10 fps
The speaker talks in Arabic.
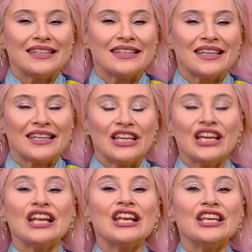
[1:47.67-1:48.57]
هي
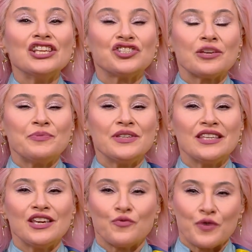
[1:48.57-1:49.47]

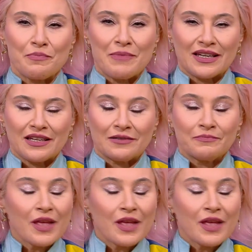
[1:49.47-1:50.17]
الايجابيه وين ما كان